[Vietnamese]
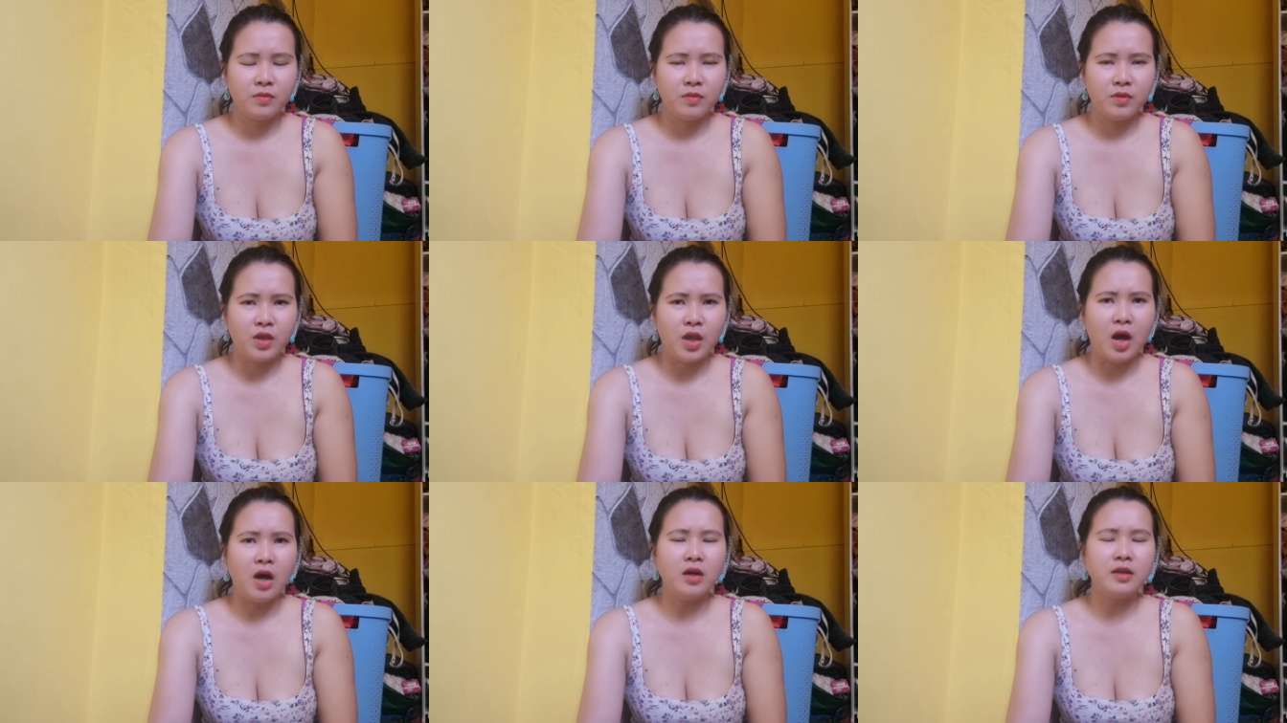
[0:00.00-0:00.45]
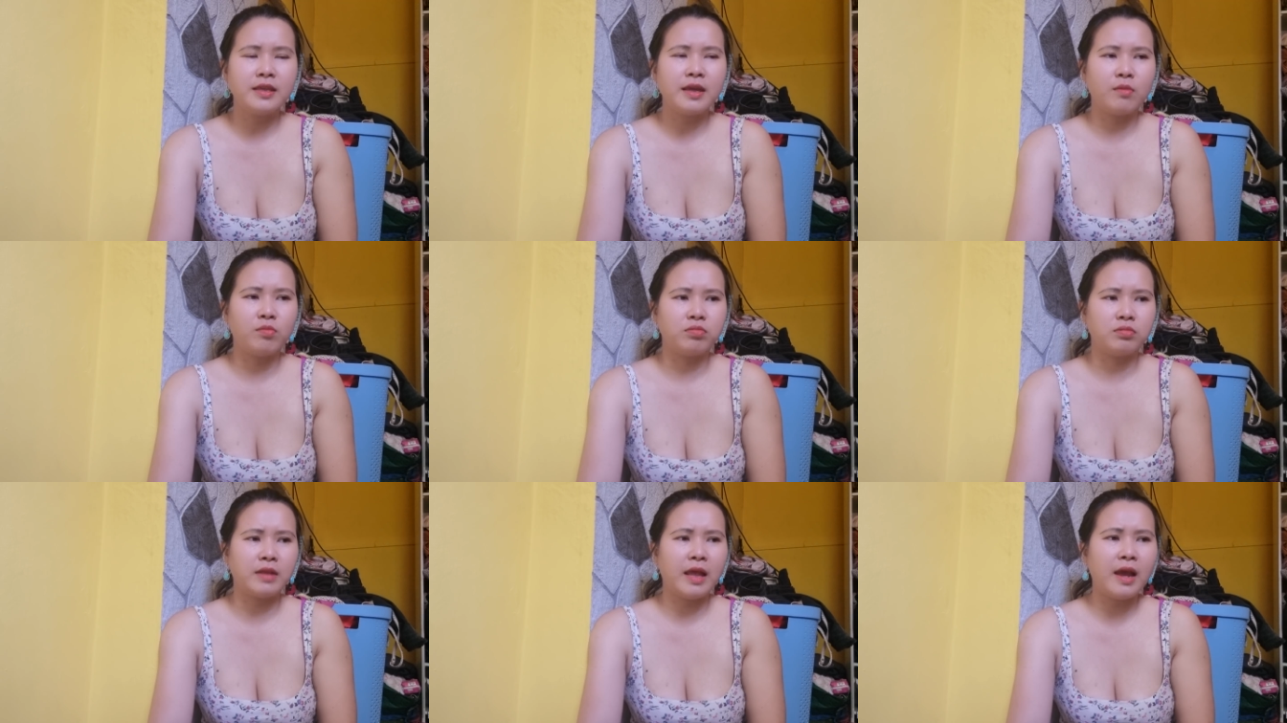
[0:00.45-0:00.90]
vợ
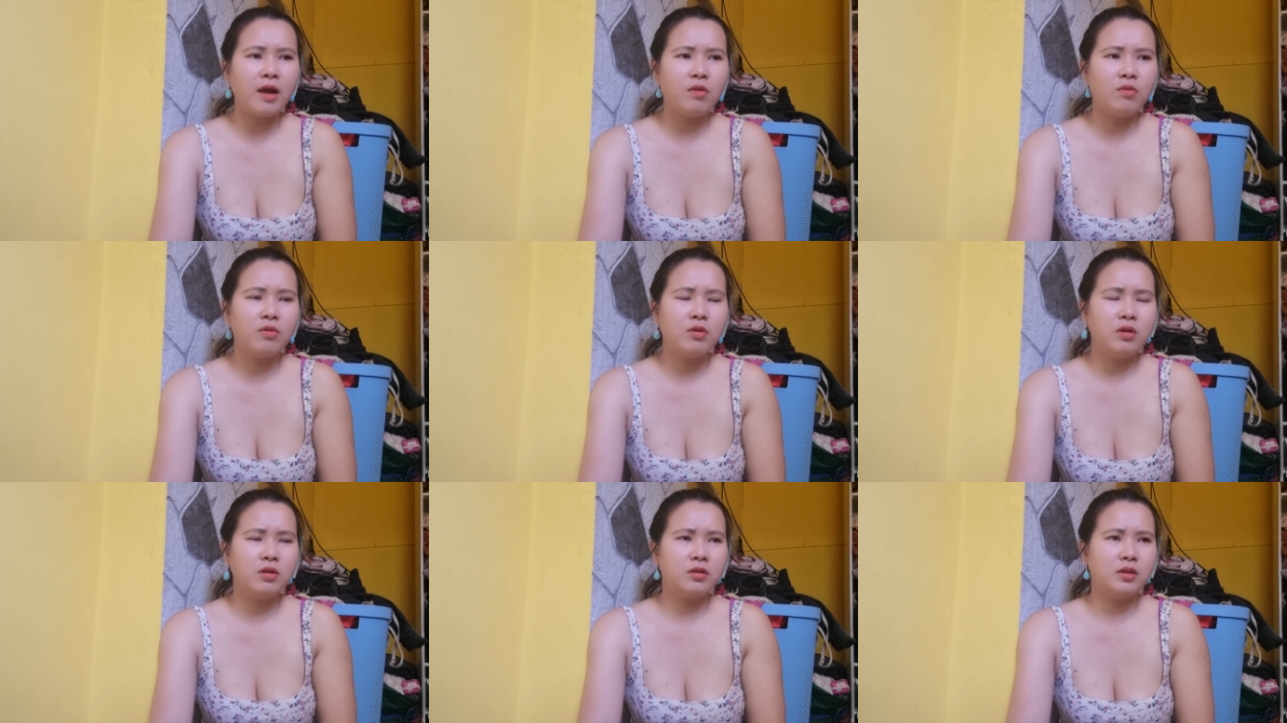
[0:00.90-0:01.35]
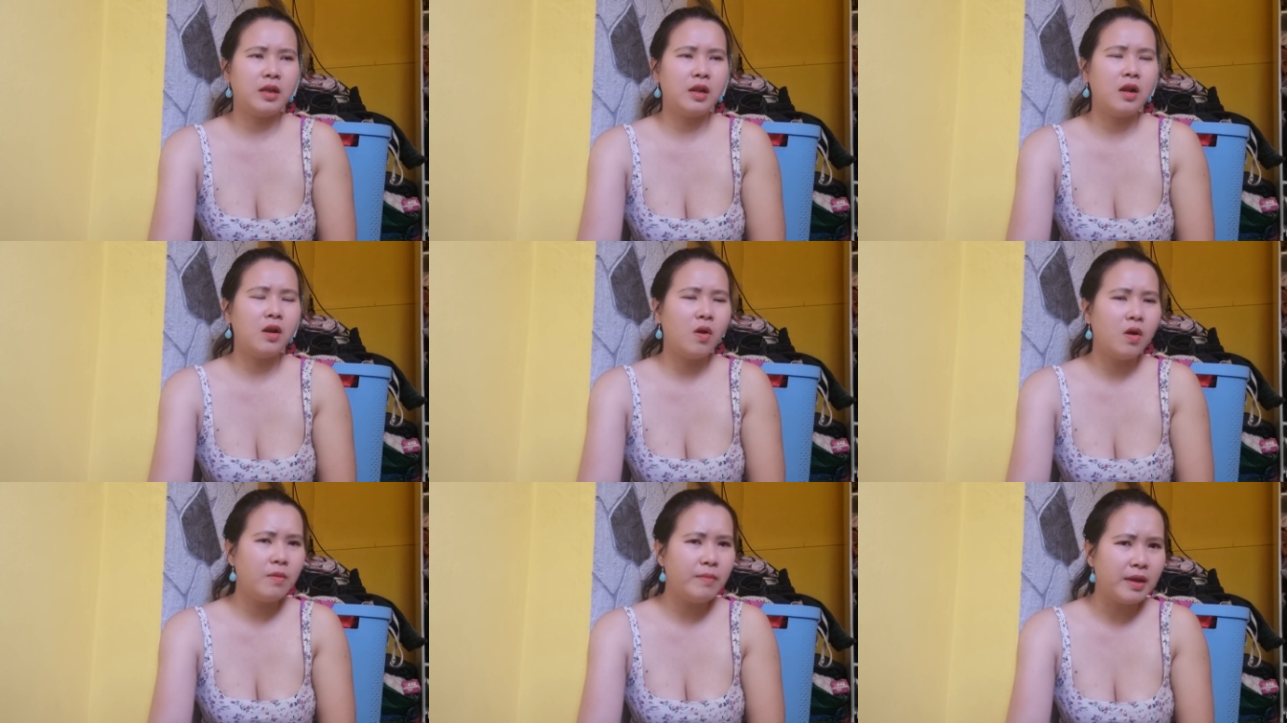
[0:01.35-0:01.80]
chồng tao tao đã
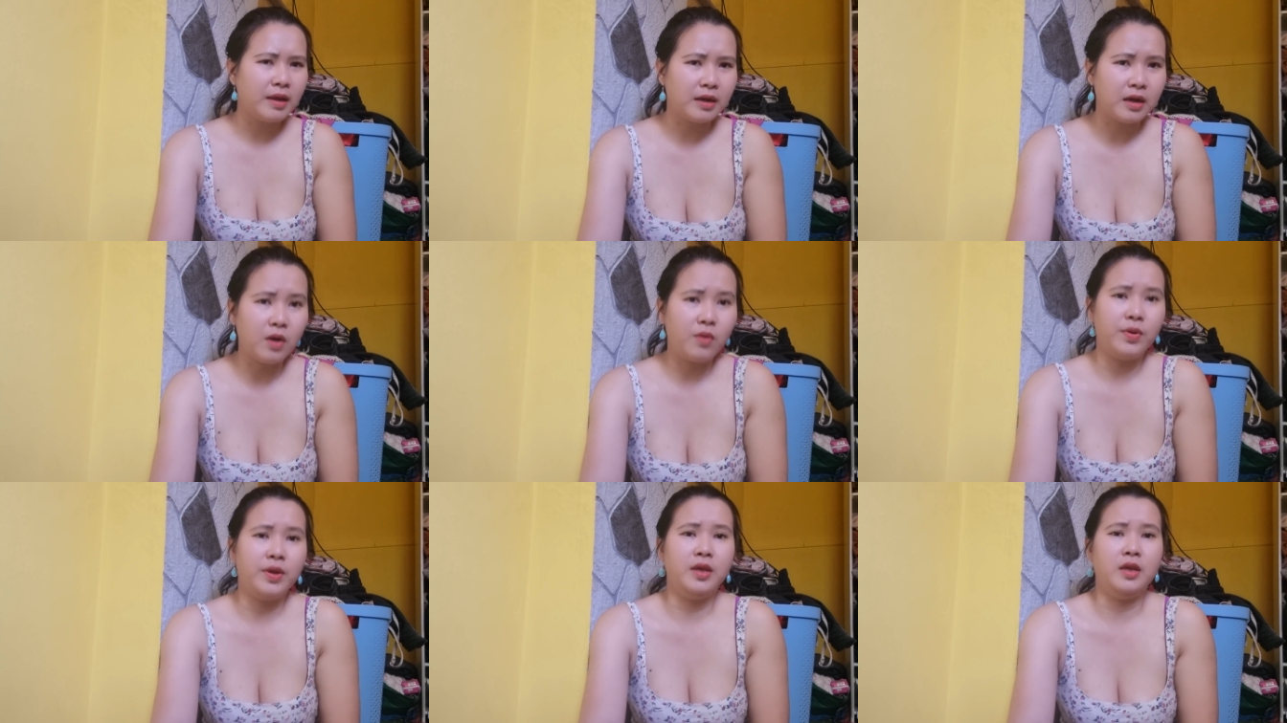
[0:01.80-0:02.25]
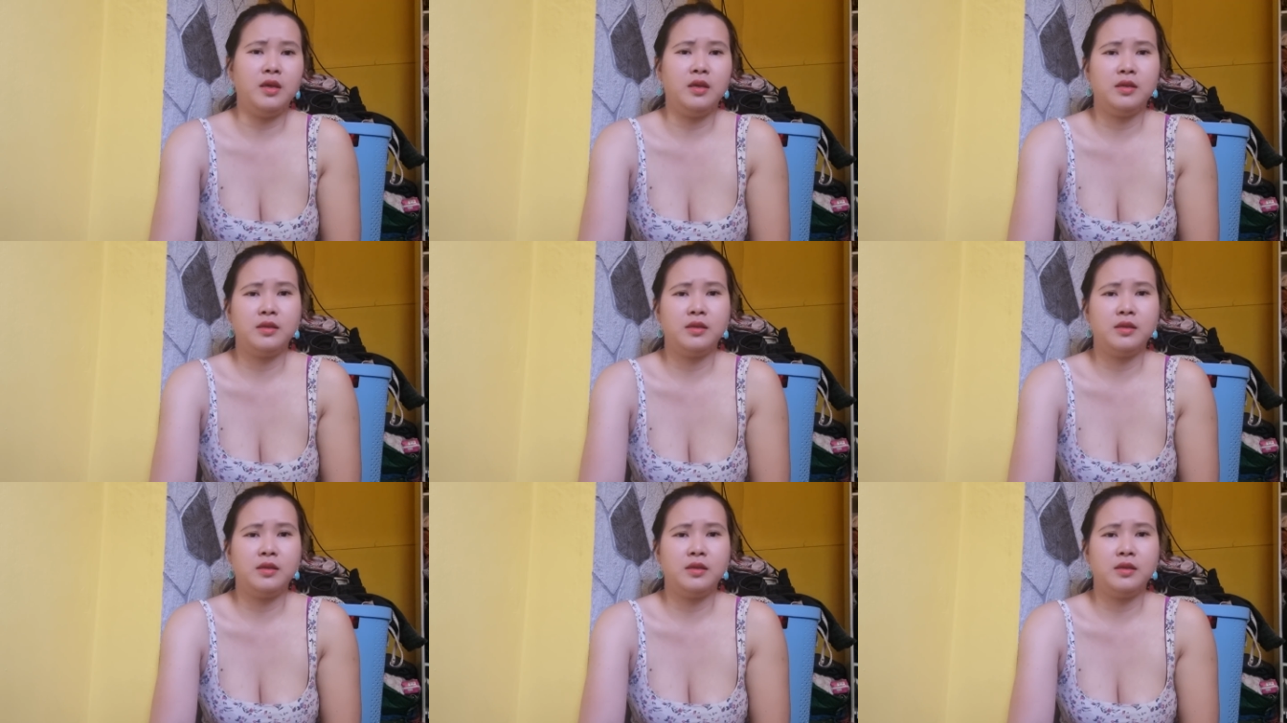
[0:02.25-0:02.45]
nói mày rồi